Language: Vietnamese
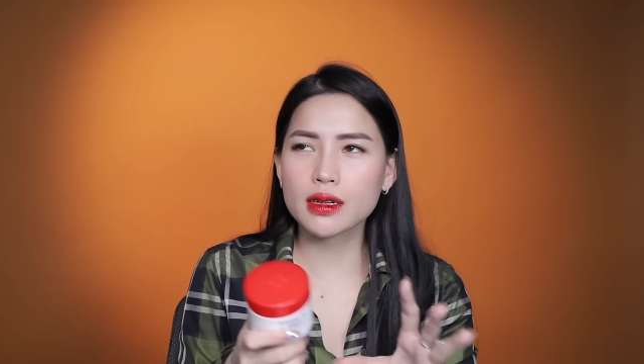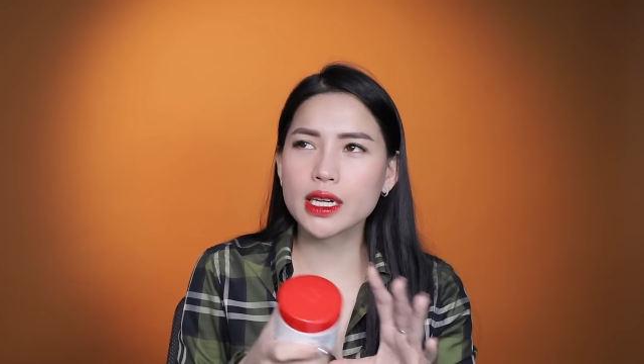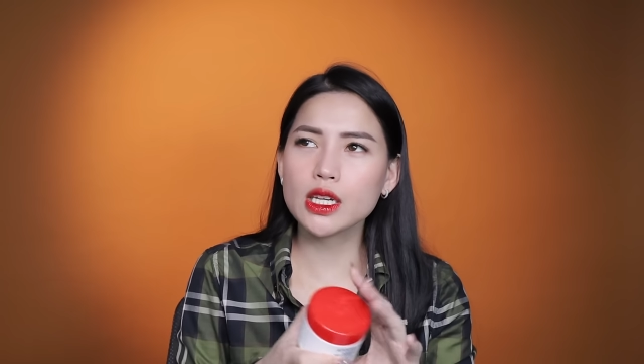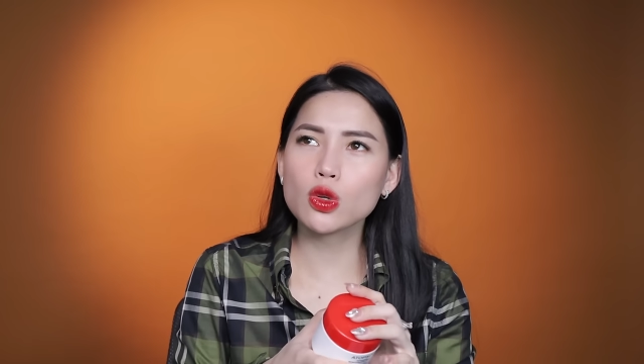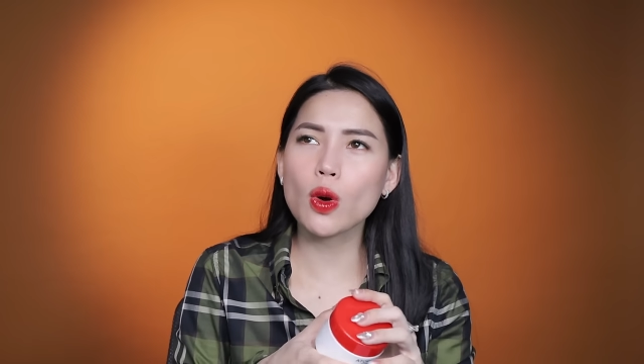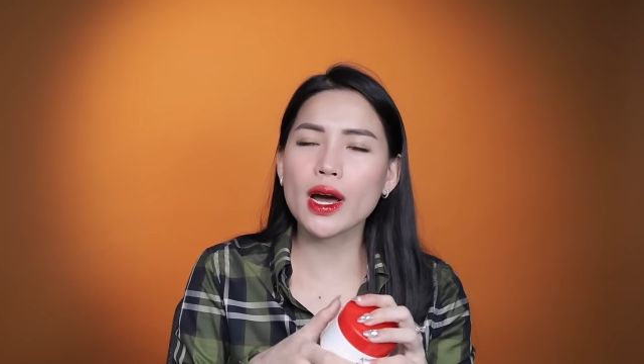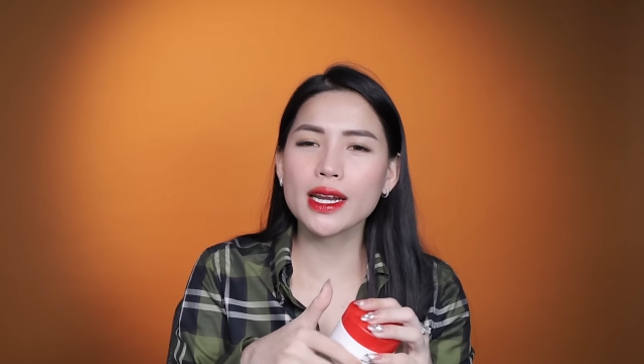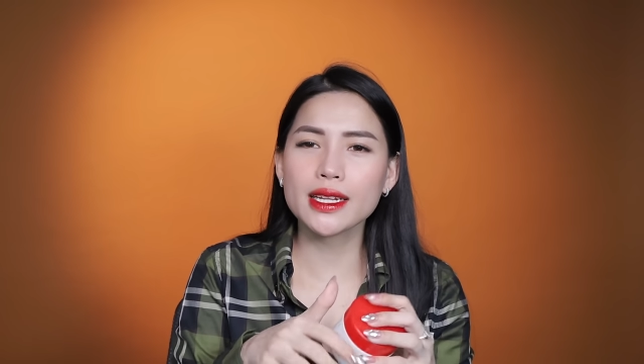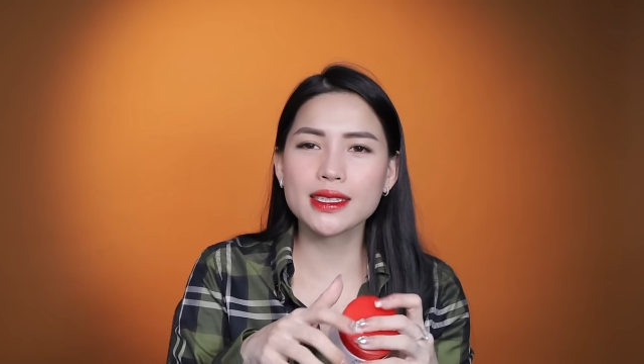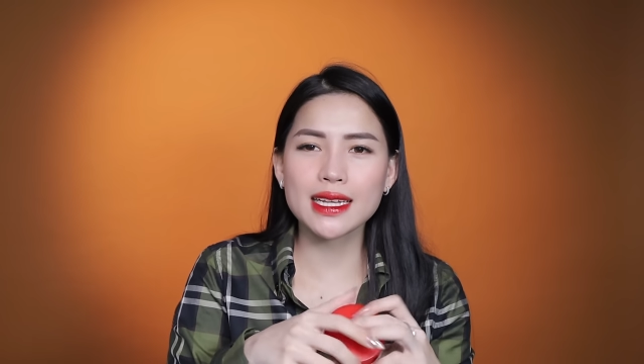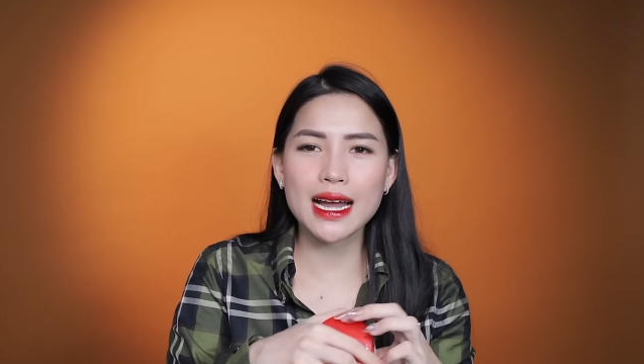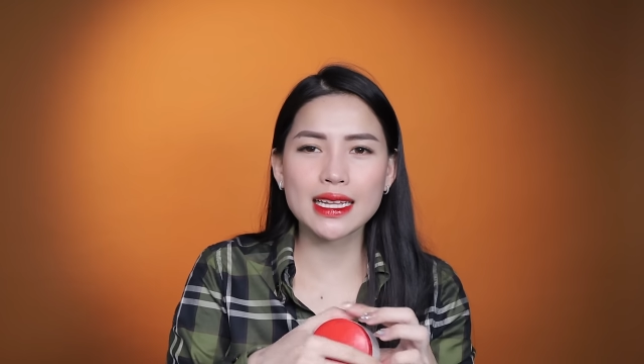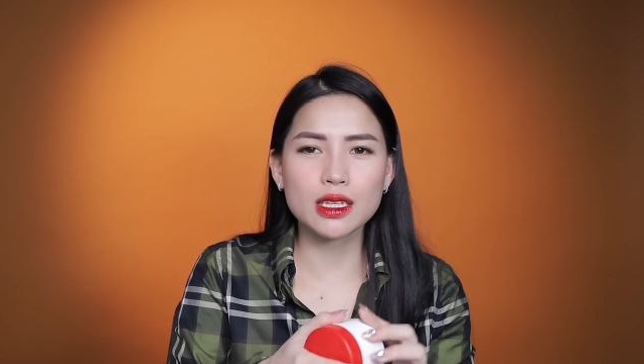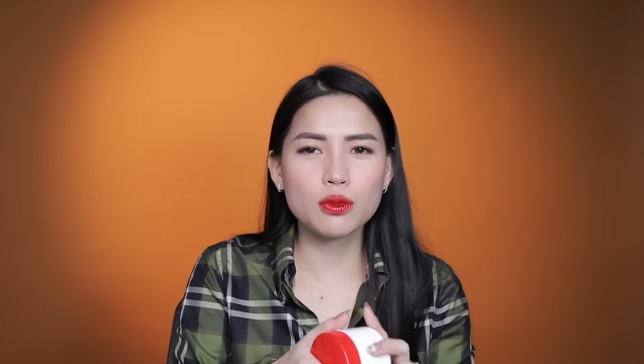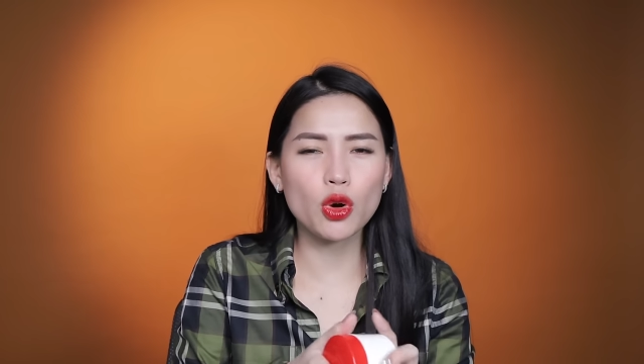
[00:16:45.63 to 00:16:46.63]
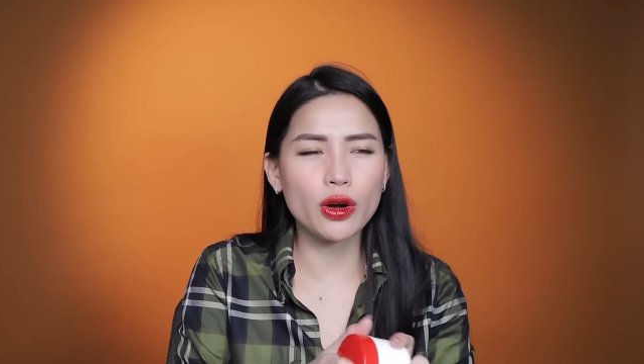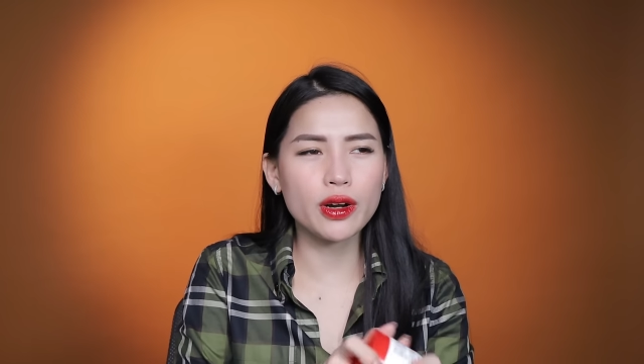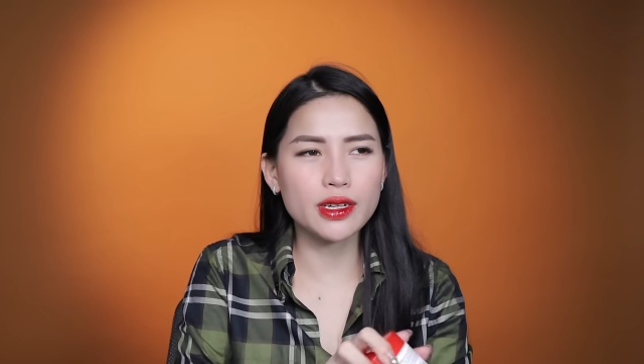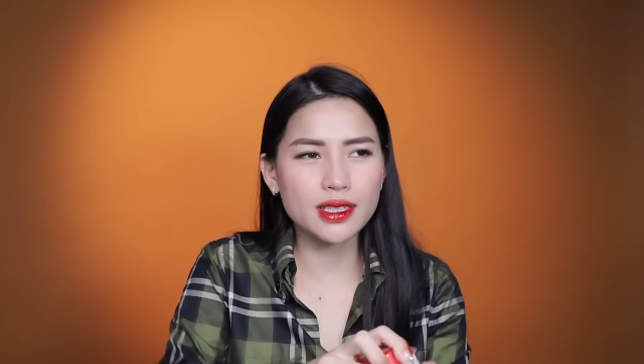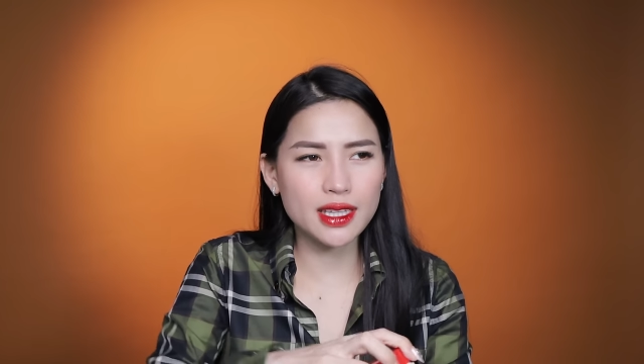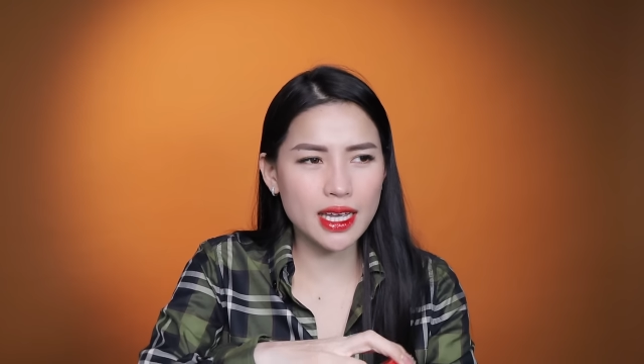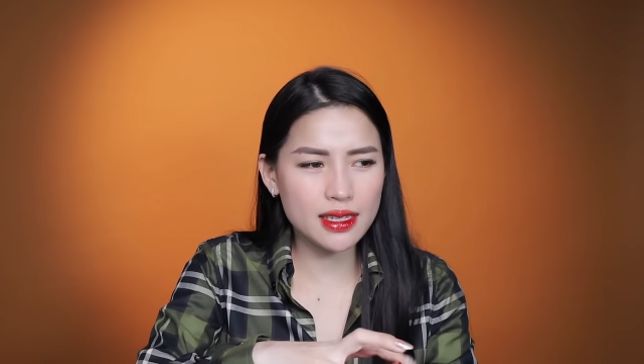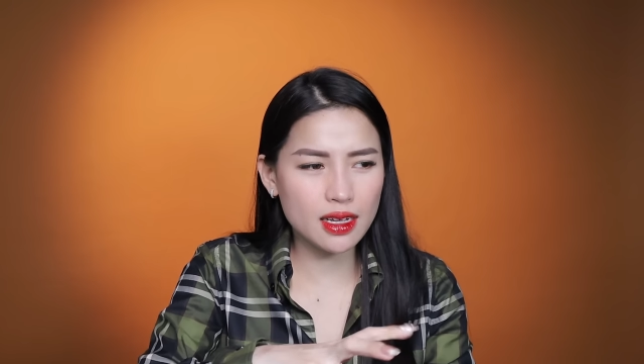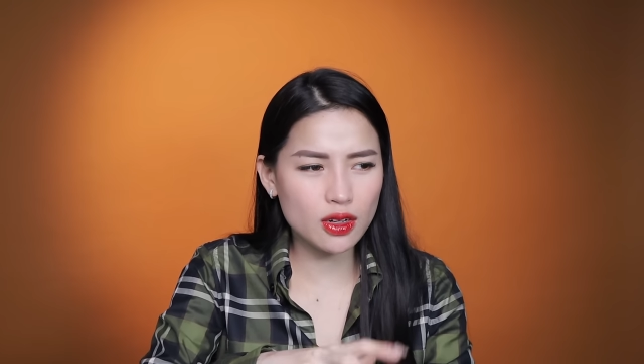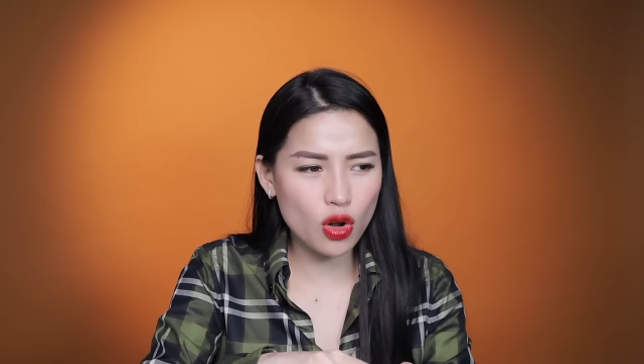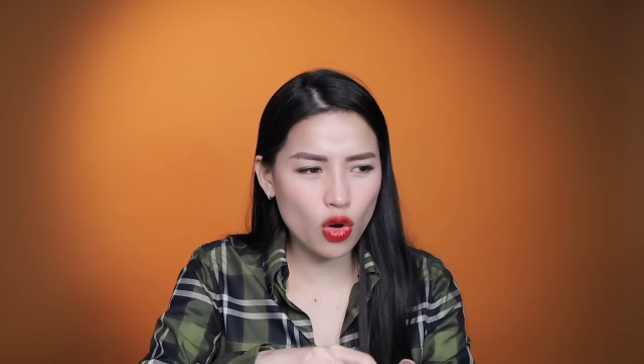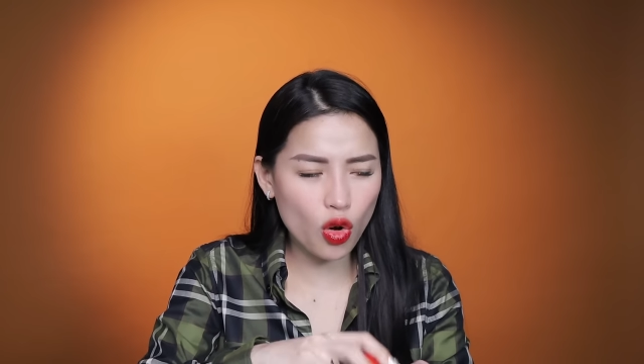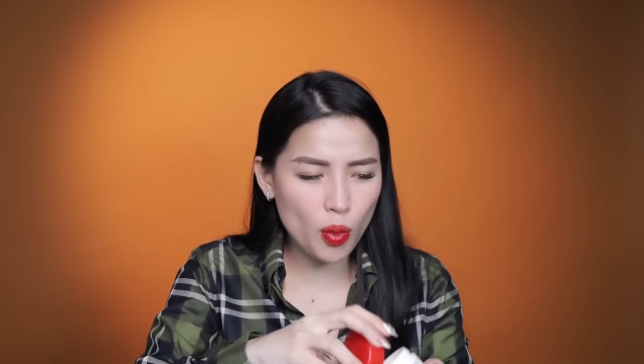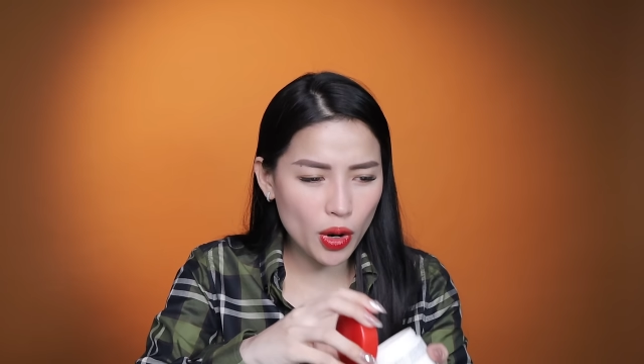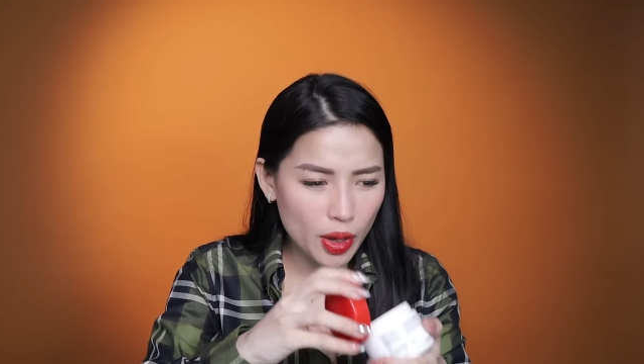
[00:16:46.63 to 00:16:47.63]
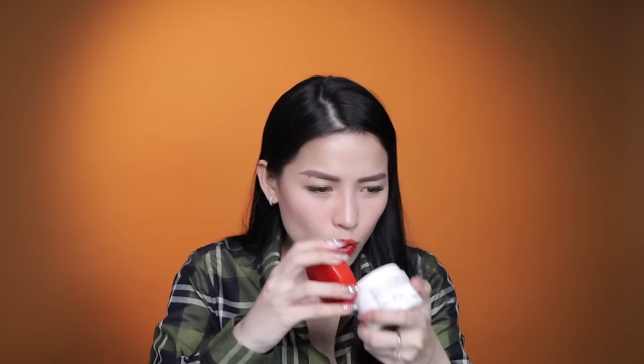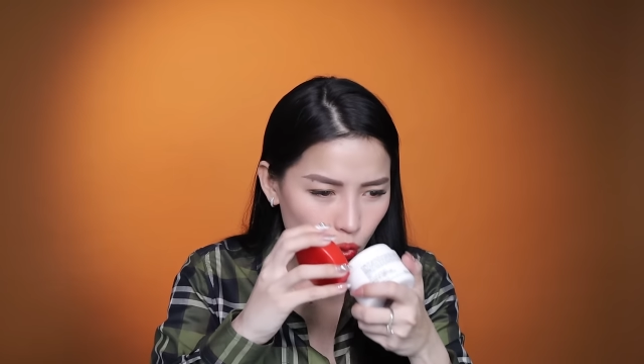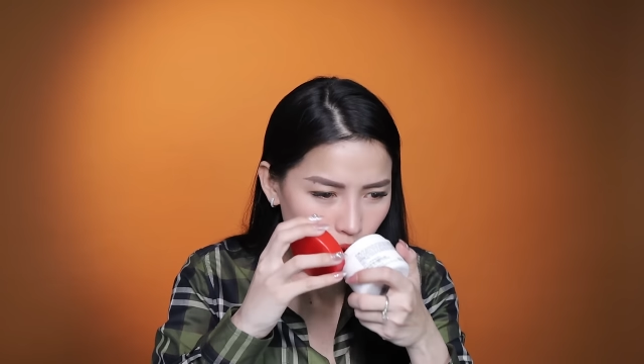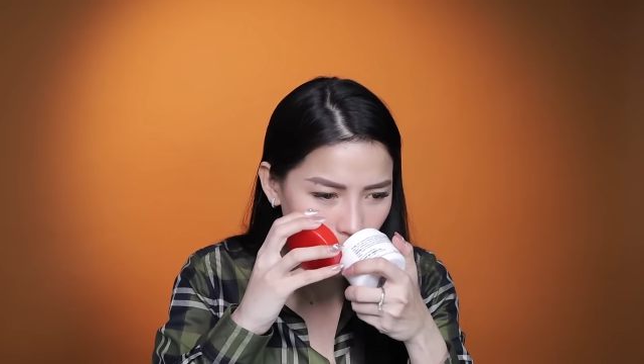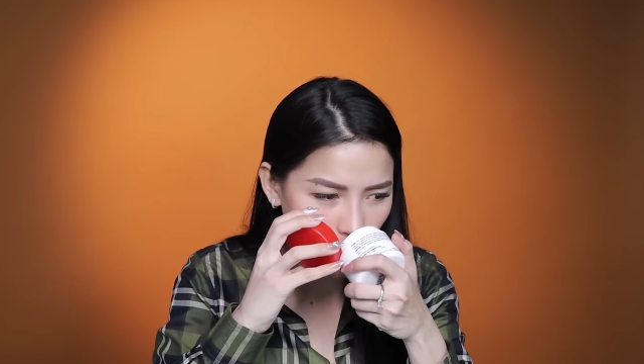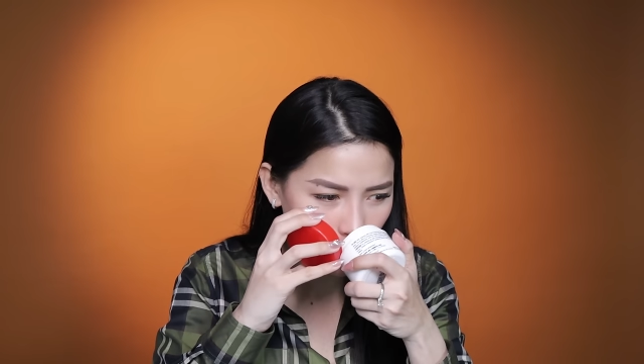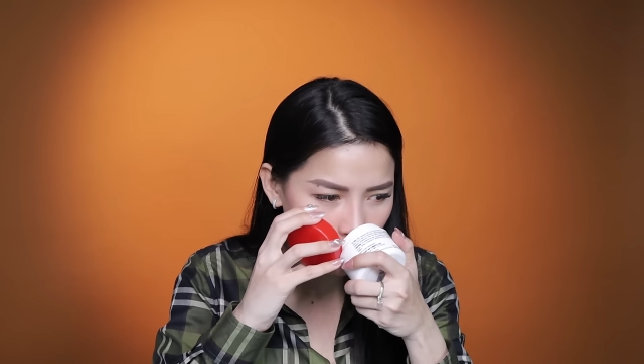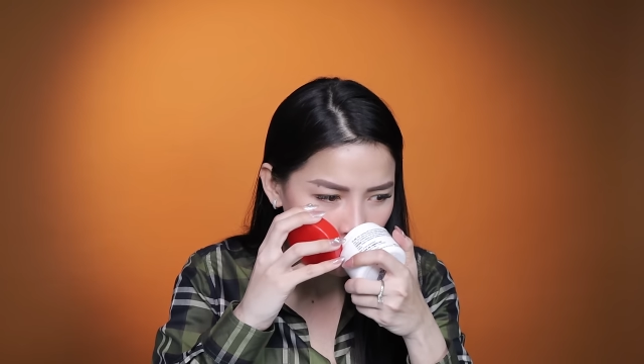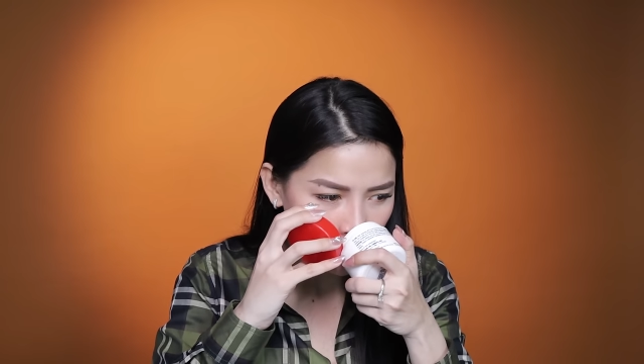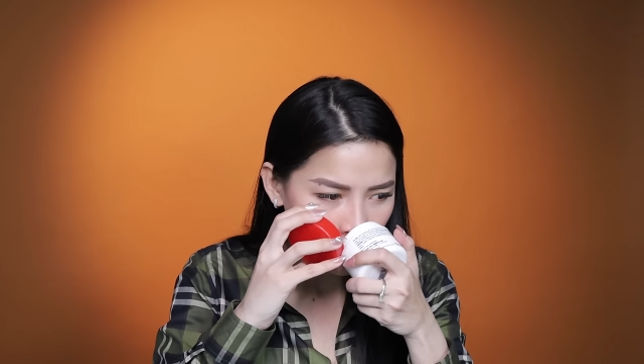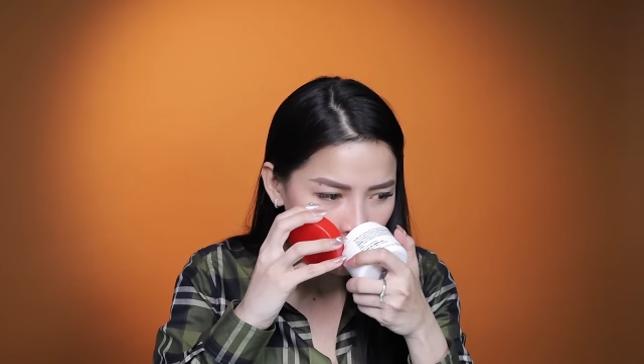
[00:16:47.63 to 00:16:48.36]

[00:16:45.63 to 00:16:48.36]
Khi thoa lên da thì mọi người sẽ thấy rằng nó có một cái mùi thơm